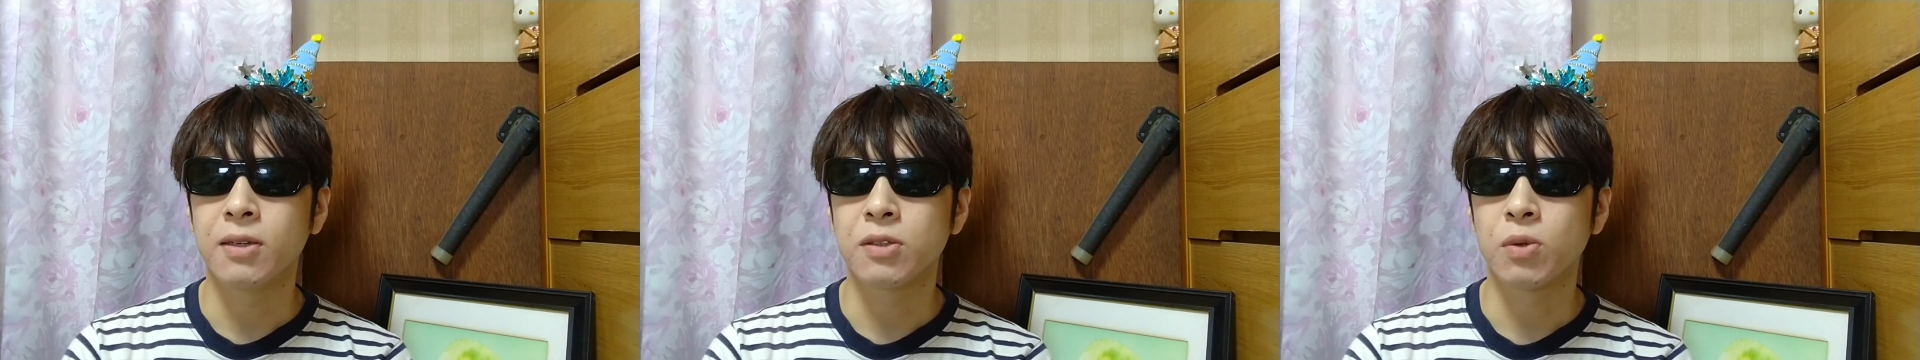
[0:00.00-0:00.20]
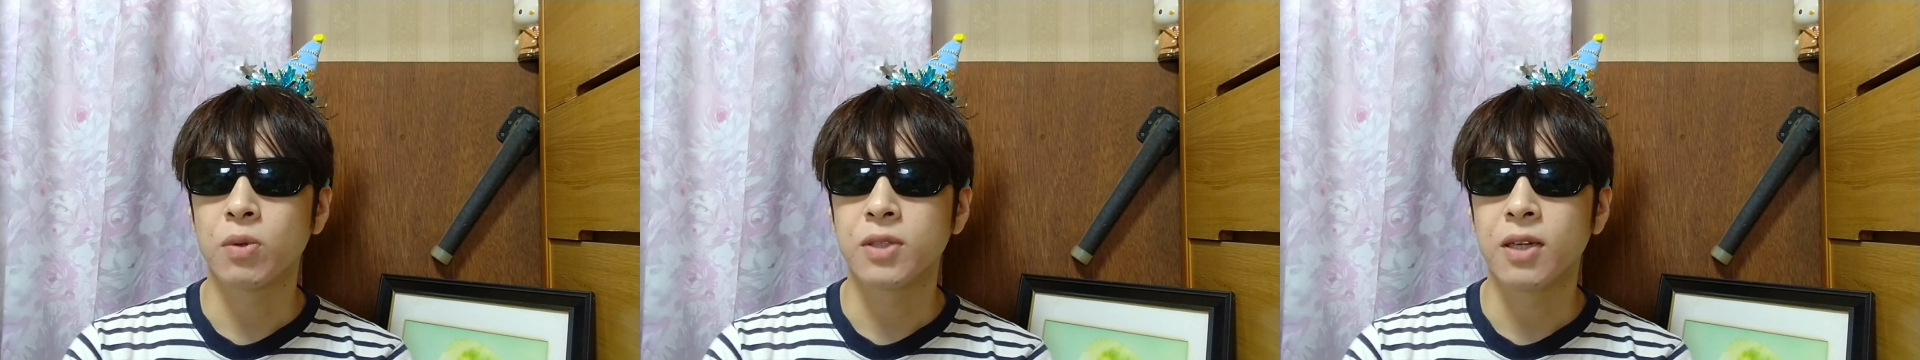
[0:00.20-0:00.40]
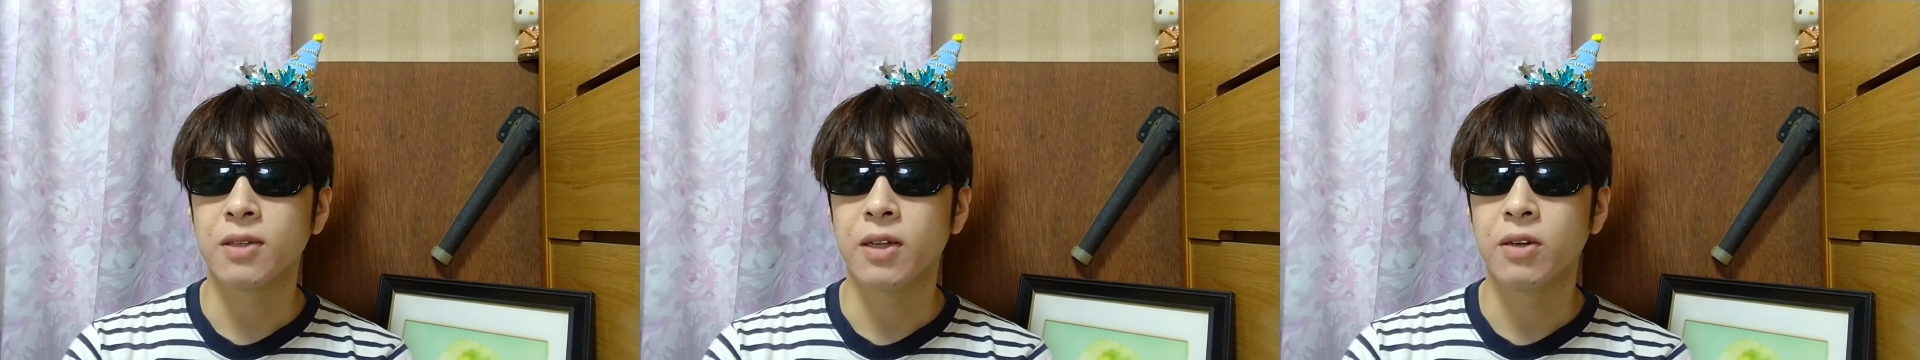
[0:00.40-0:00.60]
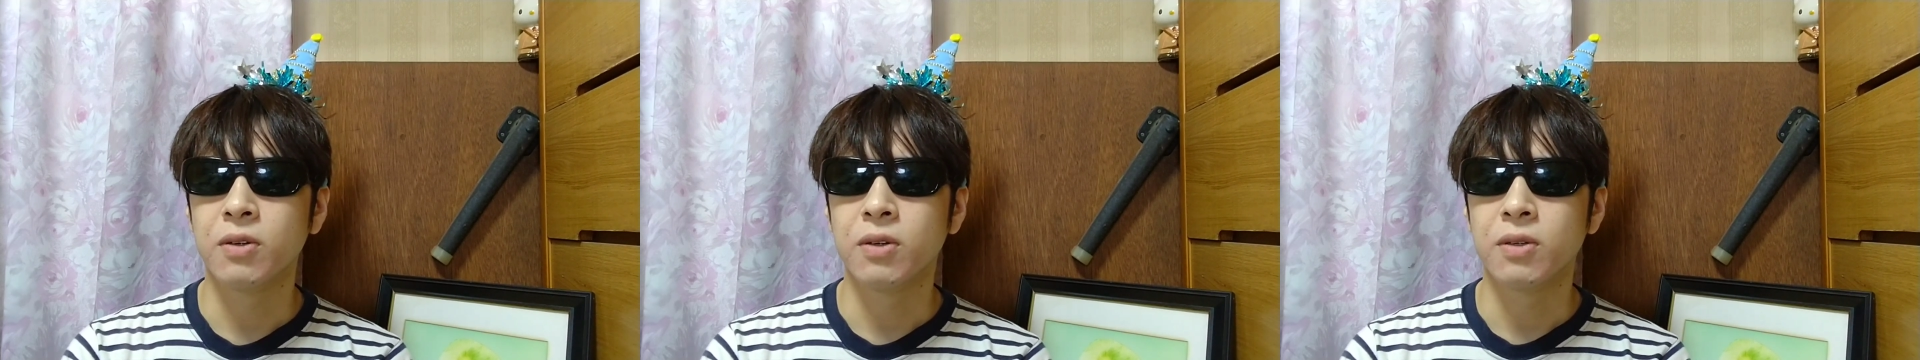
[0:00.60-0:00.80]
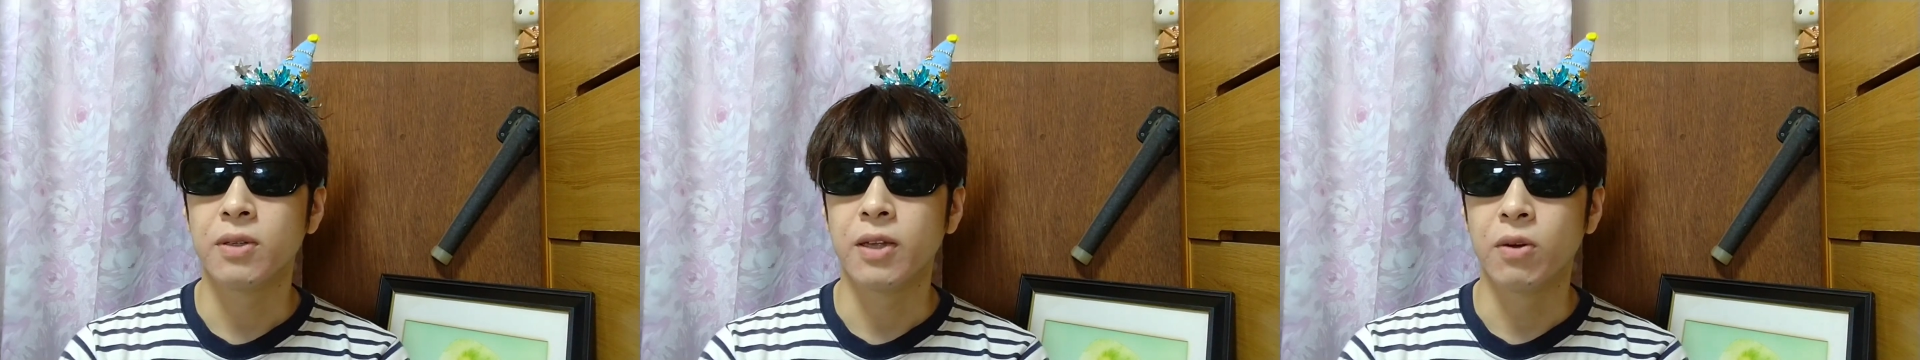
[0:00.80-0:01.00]
そこ
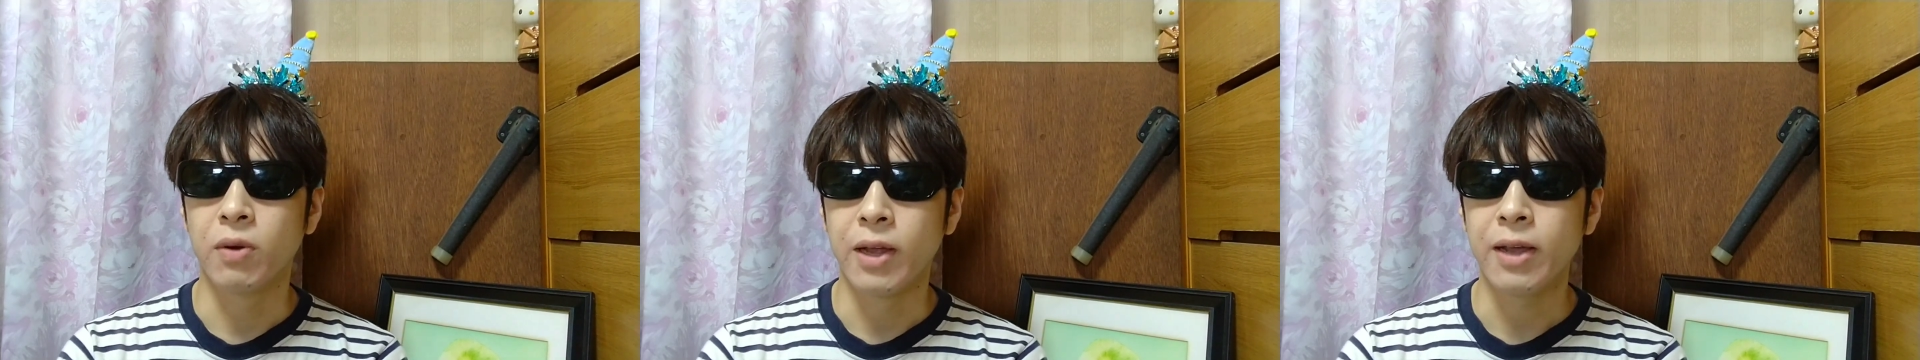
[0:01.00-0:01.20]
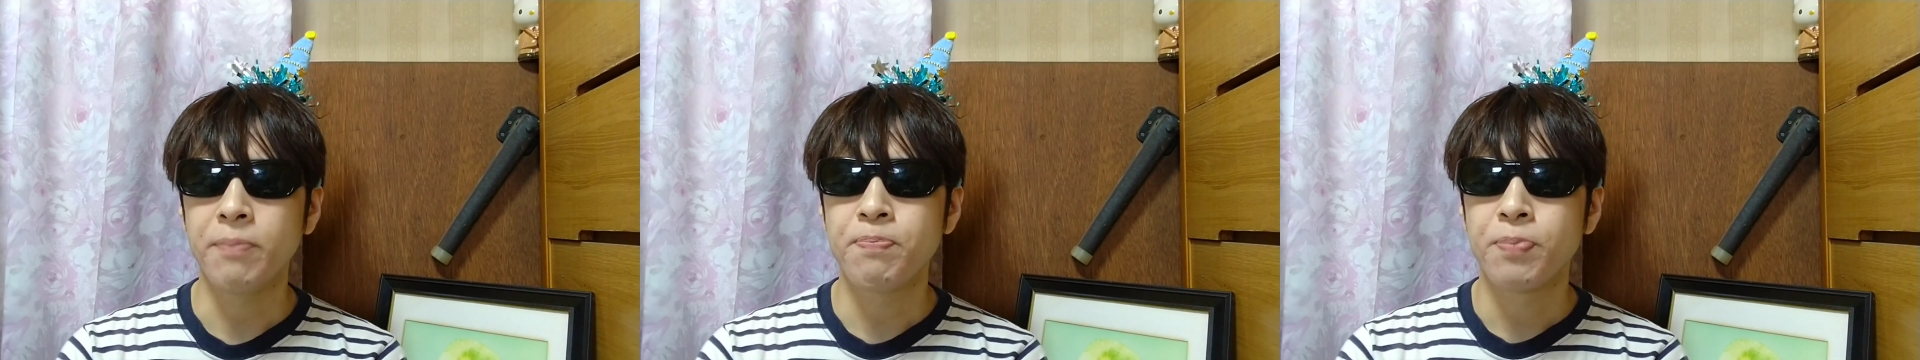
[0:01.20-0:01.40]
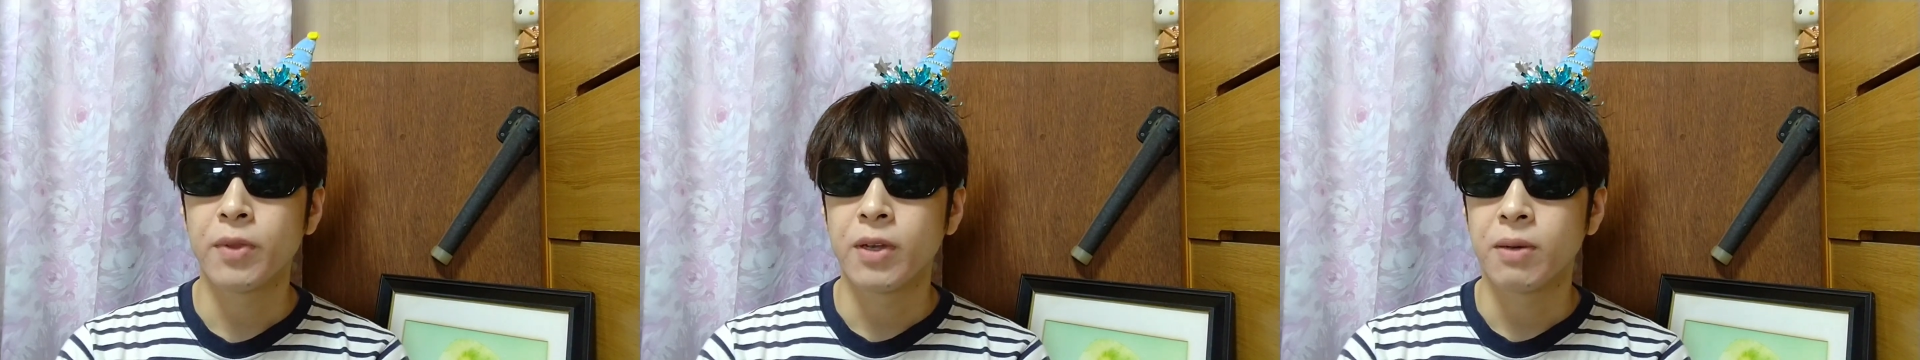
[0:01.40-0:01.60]
チャンネルでのね、